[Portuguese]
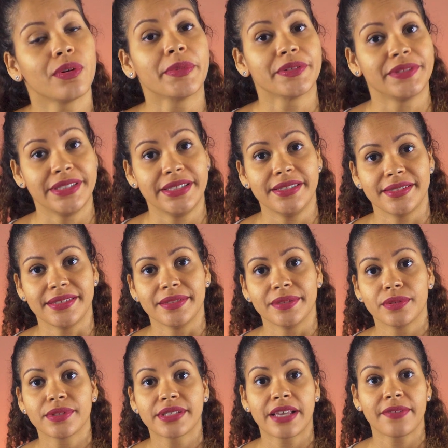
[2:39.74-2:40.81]
Como eu
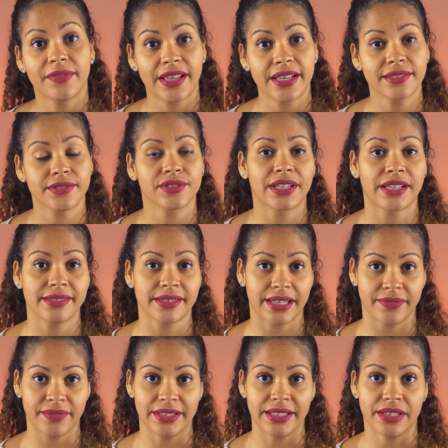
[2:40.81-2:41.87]
disse, os reflexos da
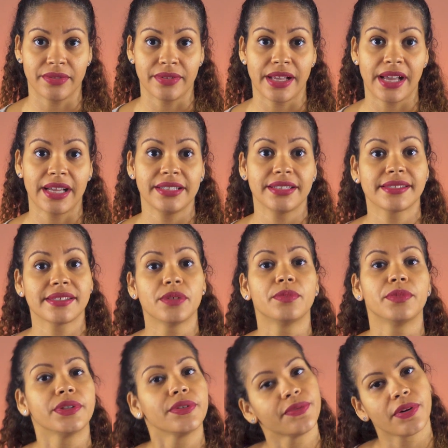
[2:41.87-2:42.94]
escravidão ainda são
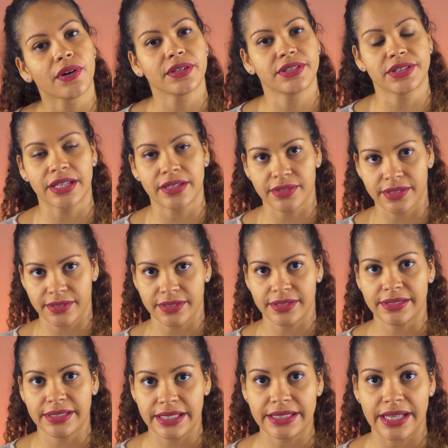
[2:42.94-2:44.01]
muito fortes na nossa
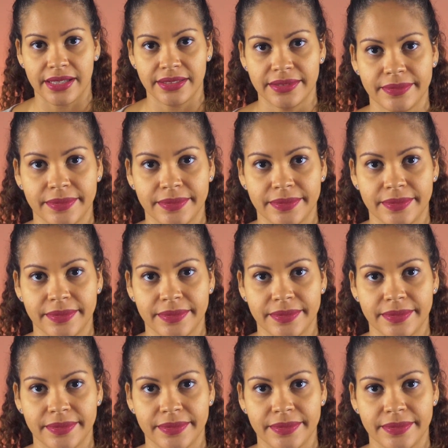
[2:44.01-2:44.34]
sociedade.